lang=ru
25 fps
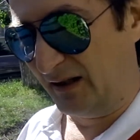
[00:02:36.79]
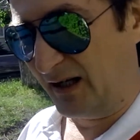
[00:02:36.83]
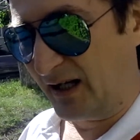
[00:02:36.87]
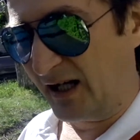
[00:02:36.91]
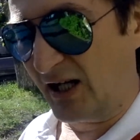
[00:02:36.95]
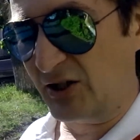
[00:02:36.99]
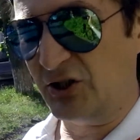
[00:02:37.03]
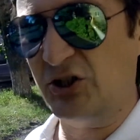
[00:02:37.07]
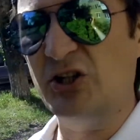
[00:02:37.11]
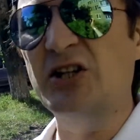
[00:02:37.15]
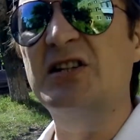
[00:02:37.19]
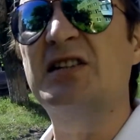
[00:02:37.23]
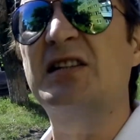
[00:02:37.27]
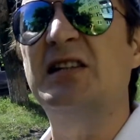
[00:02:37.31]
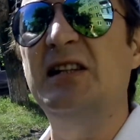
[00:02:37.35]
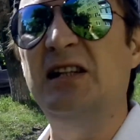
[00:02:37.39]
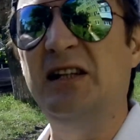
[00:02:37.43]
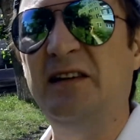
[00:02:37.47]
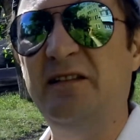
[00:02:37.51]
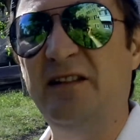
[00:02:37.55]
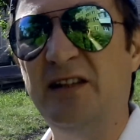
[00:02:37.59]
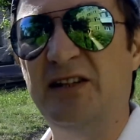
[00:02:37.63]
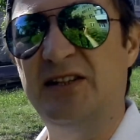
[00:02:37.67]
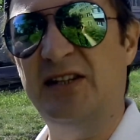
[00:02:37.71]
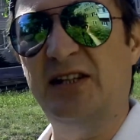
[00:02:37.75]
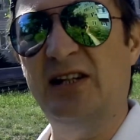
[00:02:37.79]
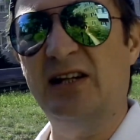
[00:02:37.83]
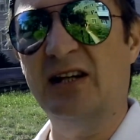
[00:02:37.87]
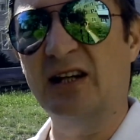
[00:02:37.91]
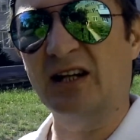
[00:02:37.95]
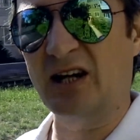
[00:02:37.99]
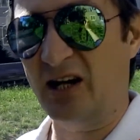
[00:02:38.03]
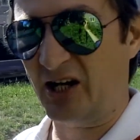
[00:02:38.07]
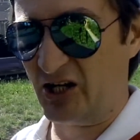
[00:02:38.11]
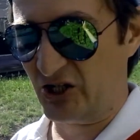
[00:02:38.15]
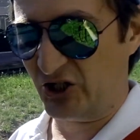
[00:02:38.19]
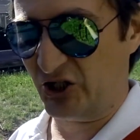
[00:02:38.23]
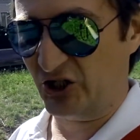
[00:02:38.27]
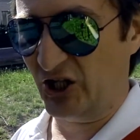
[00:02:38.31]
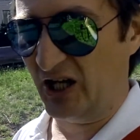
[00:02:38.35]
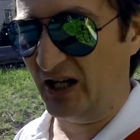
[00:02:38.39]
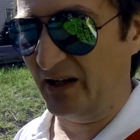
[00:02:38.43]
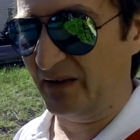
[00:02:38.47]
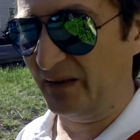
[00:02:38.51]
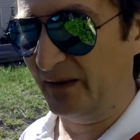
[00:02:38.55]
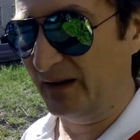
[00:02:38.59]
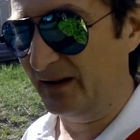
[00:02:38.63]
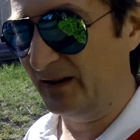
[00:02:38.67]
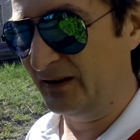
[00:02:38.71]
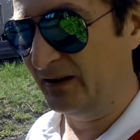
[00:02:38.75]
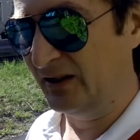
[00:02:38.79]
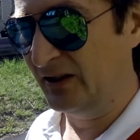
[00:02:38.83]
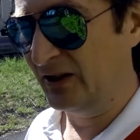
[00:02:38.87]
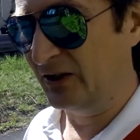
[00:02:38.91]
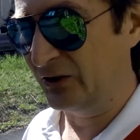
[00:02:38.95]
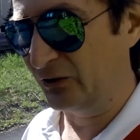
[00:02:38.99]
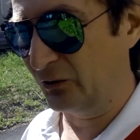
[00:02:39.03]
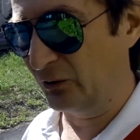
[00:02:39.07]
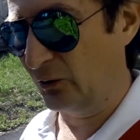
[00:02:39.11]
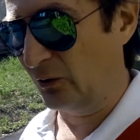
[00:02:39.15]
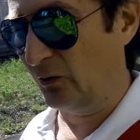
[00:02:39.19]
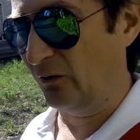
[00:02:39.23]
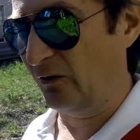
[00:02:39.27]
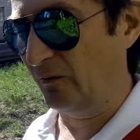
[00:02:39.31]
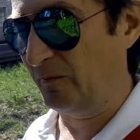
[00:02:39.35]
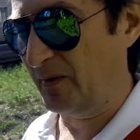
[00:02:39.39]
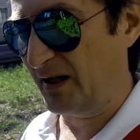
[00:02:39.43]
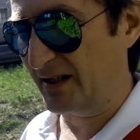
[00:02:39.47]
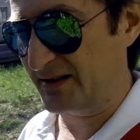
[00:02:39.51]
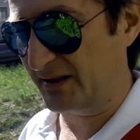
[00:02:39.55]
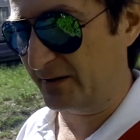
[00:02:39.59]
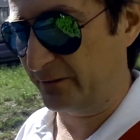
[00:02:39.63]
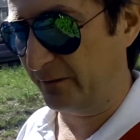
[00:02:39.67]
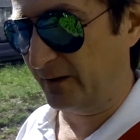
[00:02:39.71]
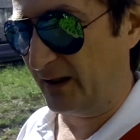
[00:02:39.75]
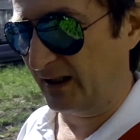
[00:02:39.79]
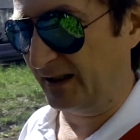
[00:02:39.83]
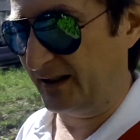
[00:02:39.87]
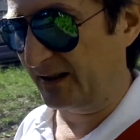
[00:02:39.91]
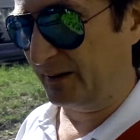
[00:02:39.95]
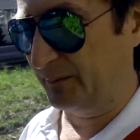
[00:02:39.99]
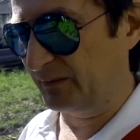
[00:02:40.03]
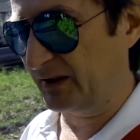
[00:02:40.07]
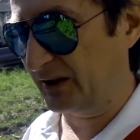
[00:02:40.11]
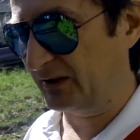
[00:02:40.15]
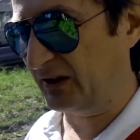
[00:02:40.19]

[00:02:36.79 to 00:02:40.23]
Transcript: осчастливить горожан новым асфальтом на